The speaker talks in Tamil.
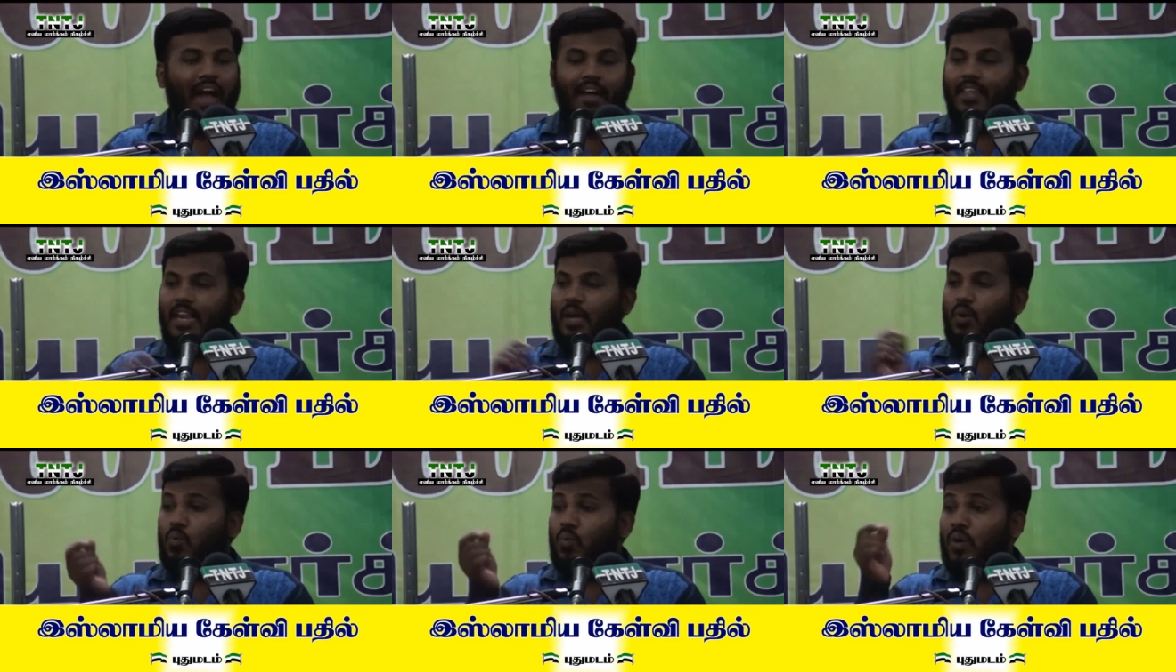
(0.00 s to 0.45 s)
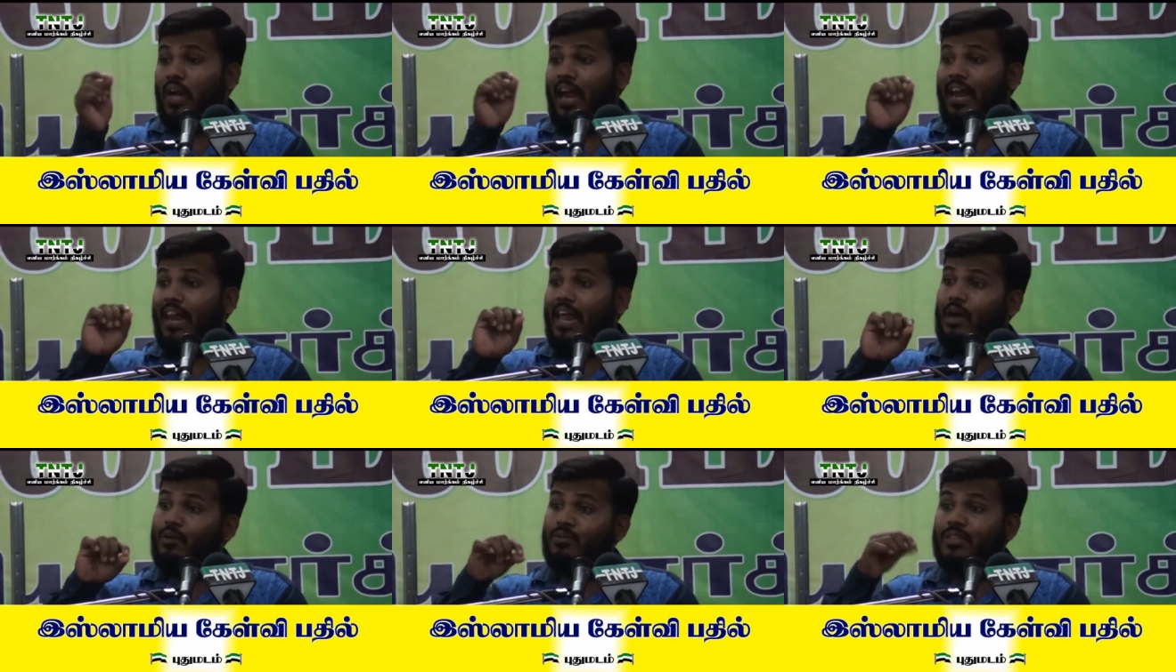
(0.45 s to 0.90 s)
அதுல கூட
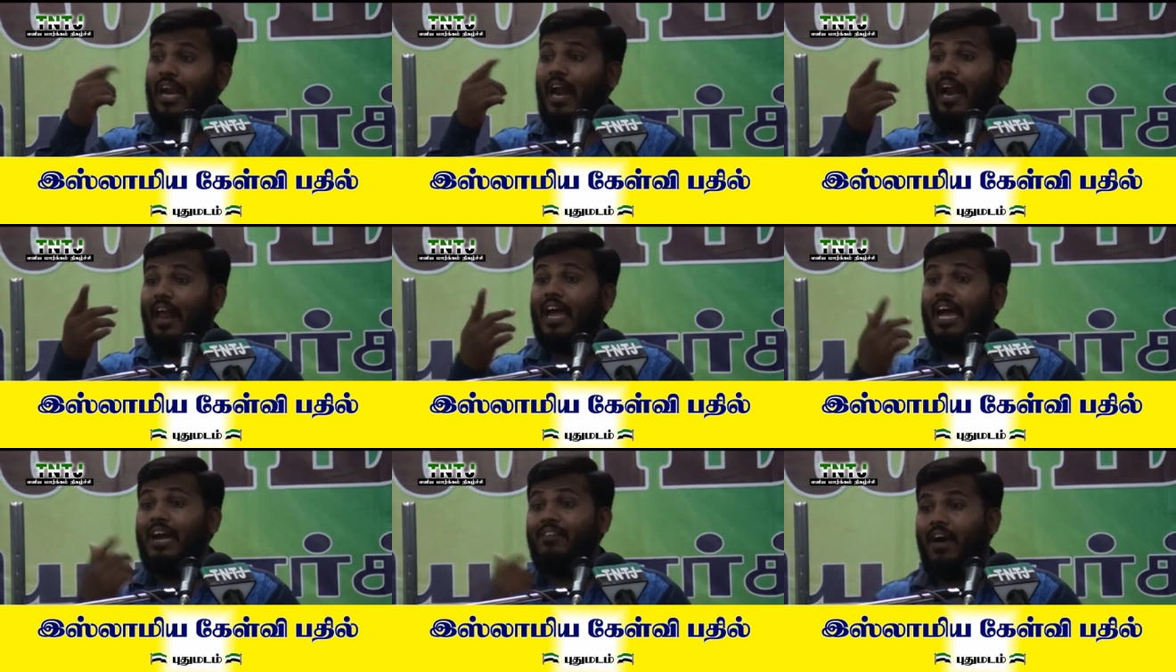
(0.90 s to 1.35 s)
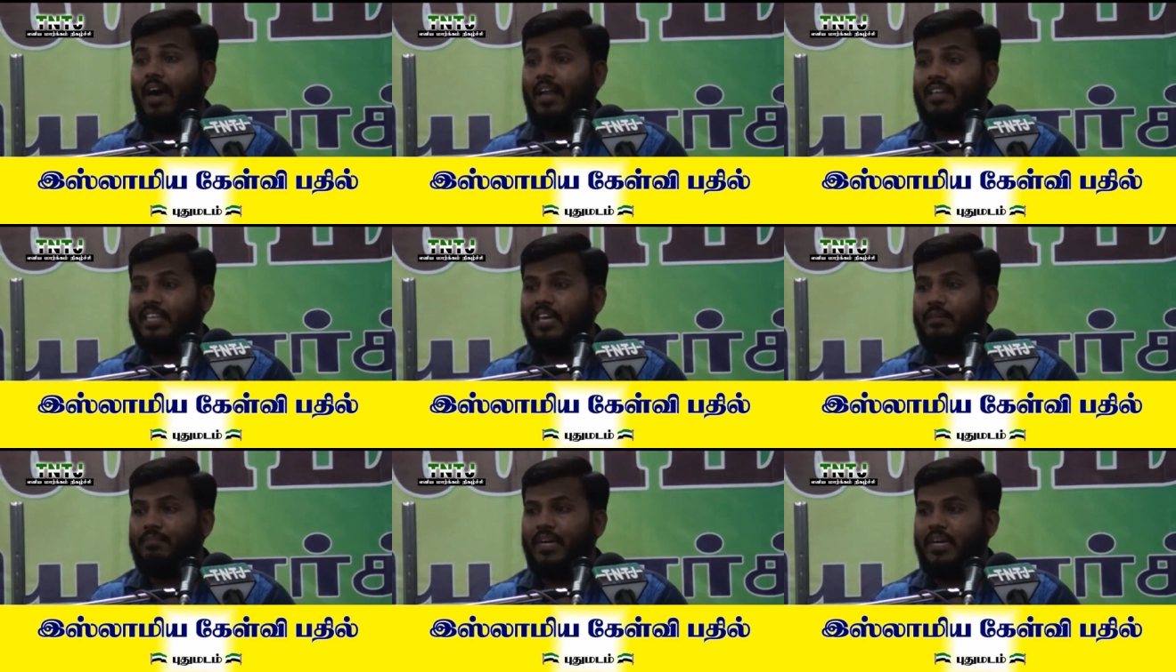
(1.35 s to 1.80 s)
அல்லாஹுத்தர் அழகா
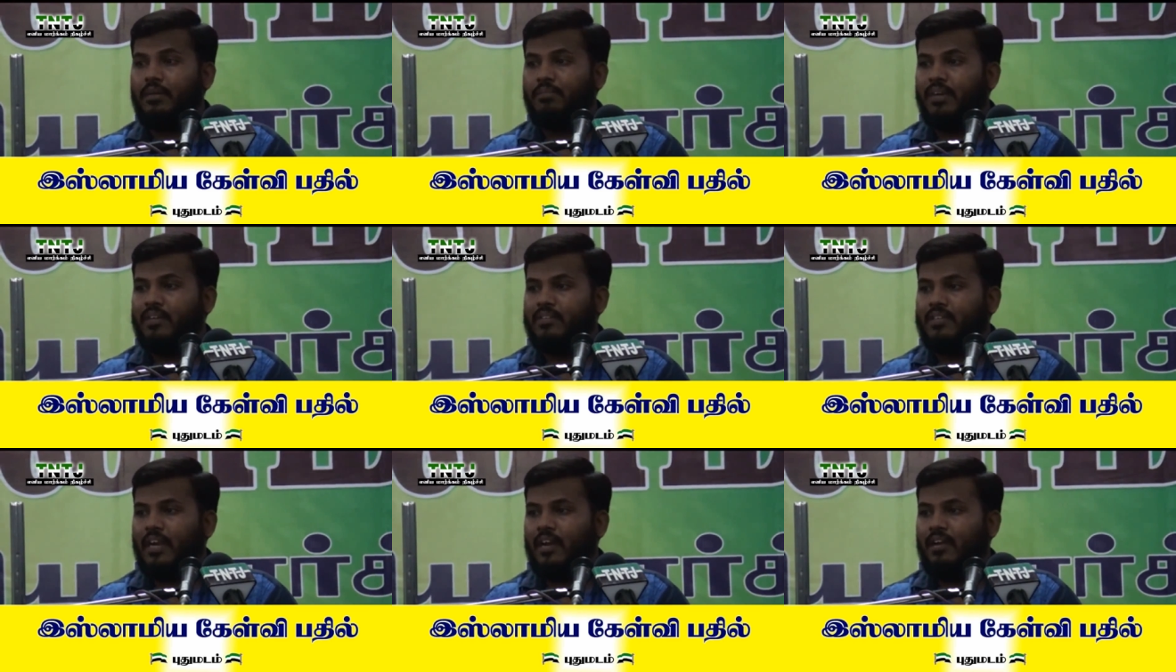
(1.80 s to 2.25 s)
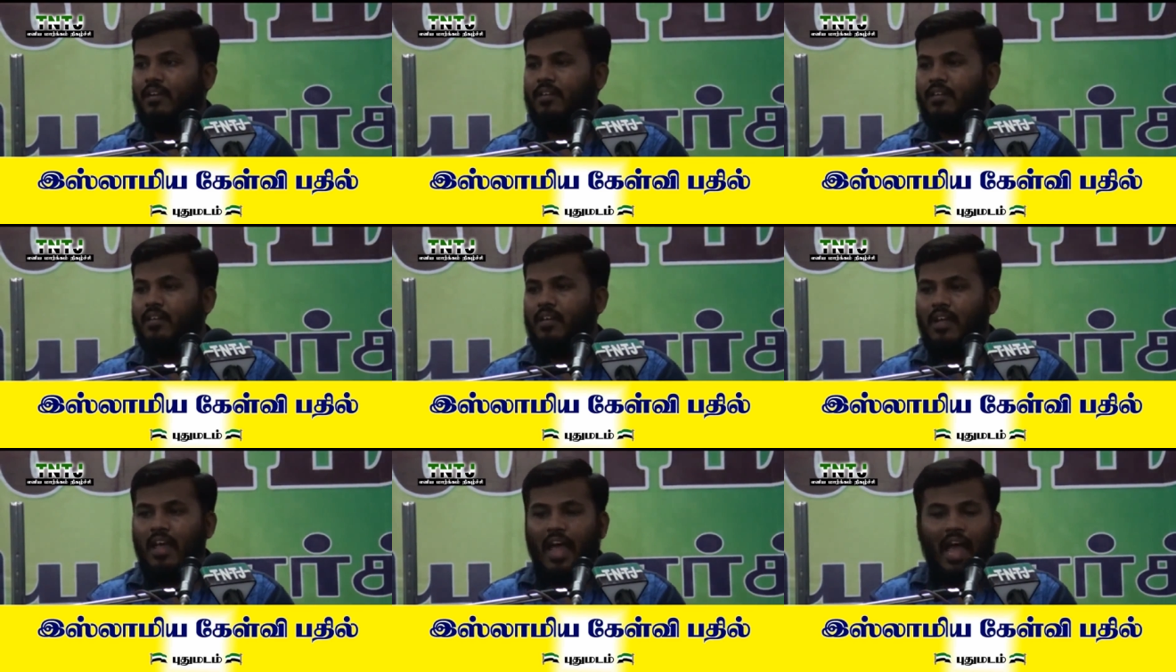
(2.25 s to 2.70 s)
வார்த்தையை பயன்படுத்துறான்
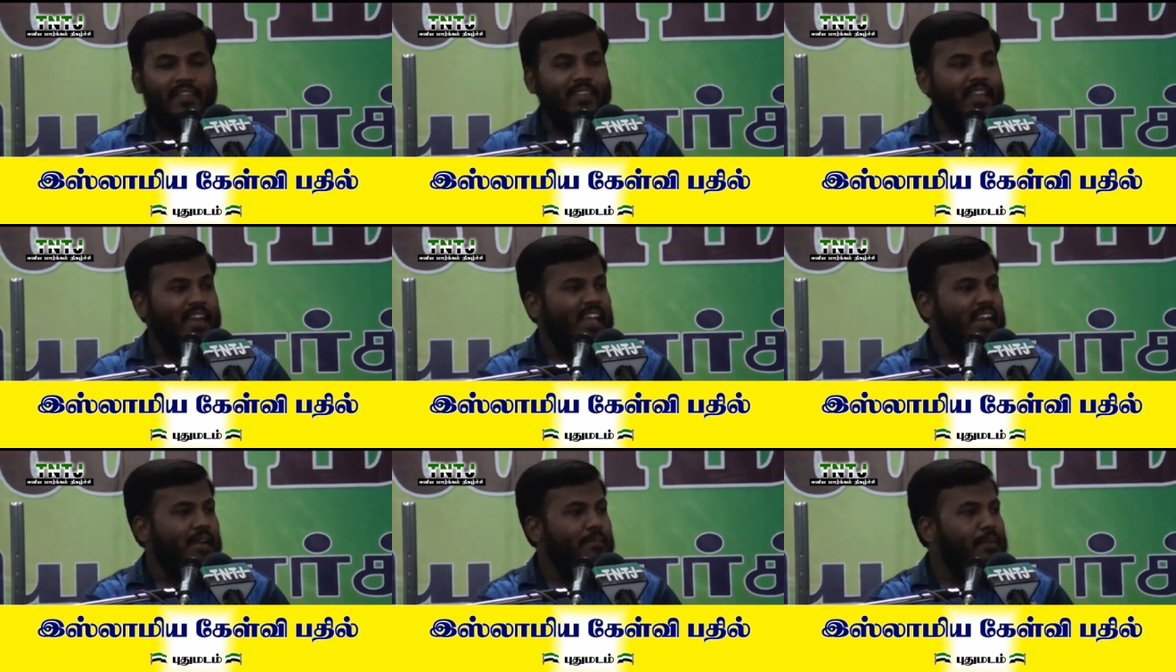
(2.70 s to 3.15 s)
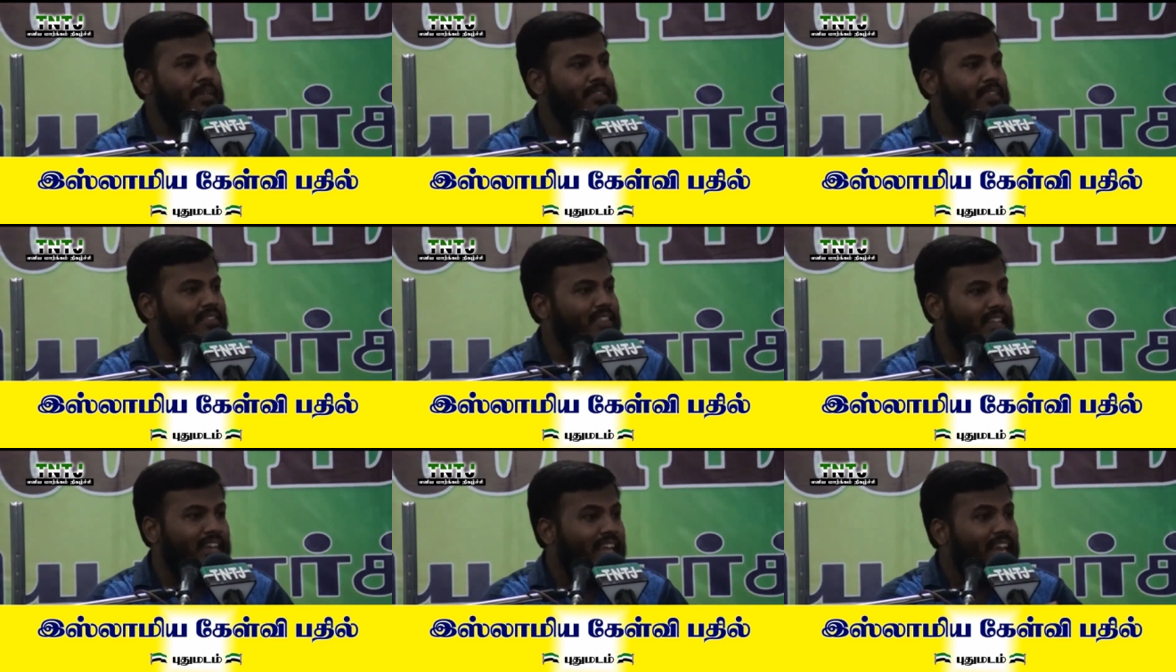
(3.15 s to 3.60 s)
அந்த
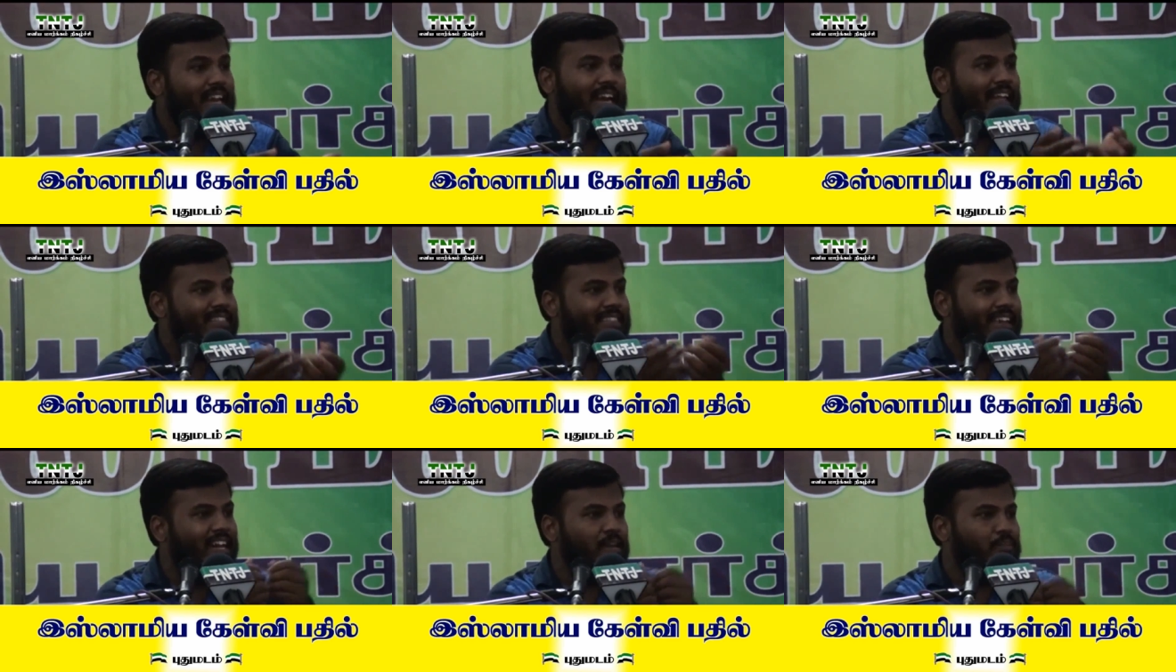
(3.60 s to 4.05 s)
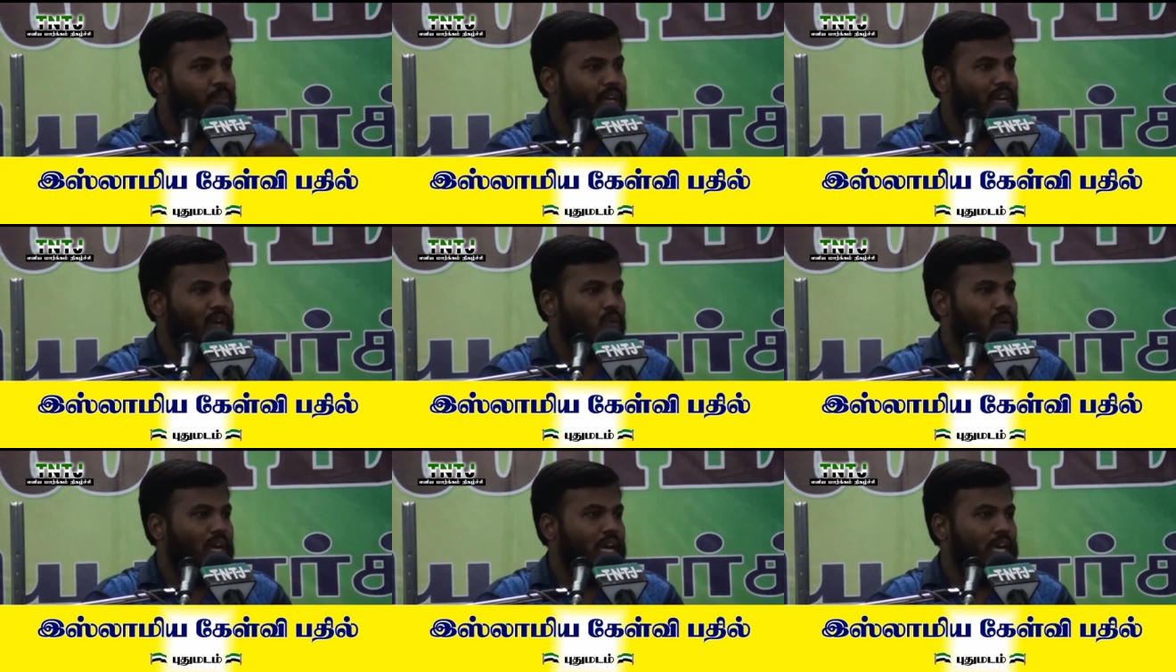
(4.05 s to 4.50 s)
நிர்பந்தத்தை நீங்களா தேடி
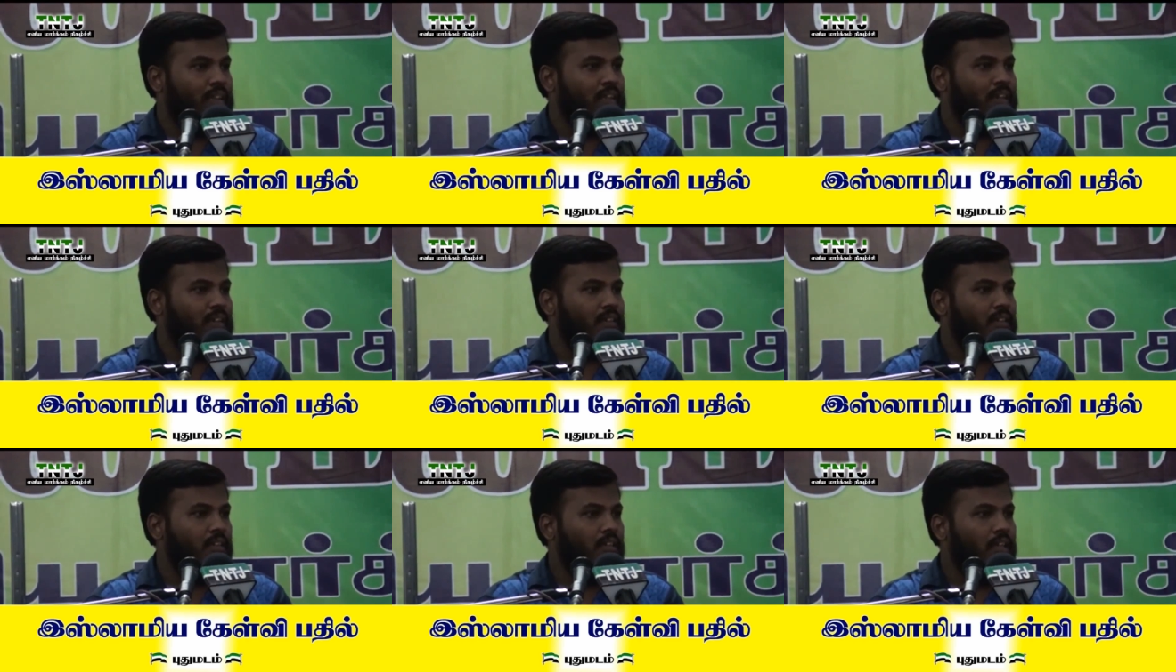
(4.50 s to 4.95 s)
போயிடக்கூடாது